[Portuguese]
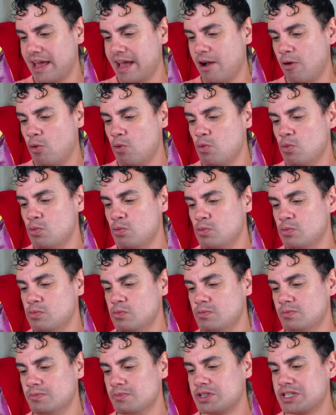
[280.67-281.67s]
é
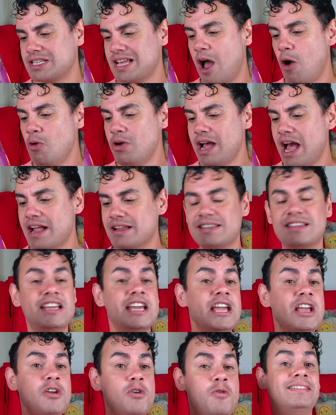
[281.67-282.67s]
um
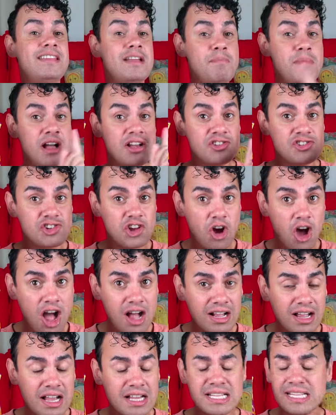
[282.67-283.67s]
salgadinho de
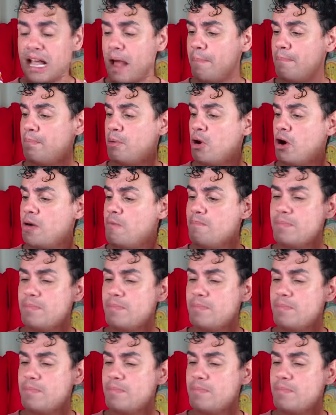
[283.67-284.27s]
mandioca sabor